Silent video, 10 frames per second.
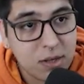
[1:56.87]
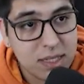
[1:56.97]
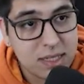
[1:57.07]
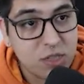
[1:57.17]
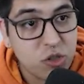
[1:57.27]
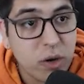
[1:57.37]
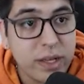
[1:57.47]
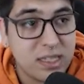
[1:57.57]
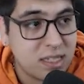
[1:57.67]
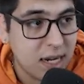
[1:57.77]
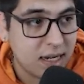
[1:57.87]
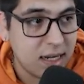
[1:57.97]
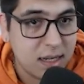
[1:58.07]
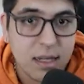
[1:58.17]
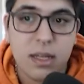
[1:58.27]
que dice Join Channel.
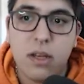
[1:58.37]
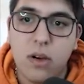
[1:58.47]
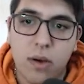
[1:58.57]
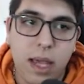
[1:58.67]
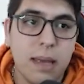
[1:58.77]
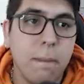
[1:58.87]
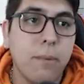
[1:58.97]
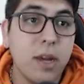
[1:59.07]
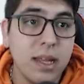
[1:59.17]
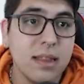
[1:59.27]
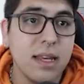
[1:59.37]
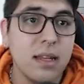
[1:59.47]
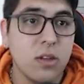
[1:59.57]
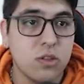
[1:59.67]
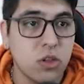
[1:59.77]
¿ok? Por ende,
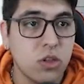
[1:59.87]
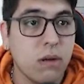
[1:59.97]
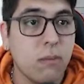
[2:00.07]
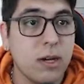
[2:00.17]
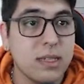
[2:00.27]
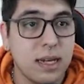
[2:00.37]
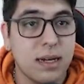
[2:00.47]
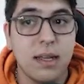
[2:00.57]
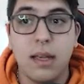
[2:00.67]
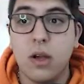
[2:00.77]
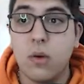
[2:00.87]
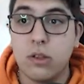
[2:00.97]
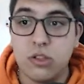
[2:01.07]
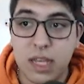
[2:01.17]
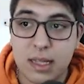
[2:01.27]
nosotros qué vamos a hacer?
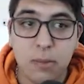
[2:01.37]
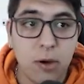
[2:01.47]
Cuando ya estemos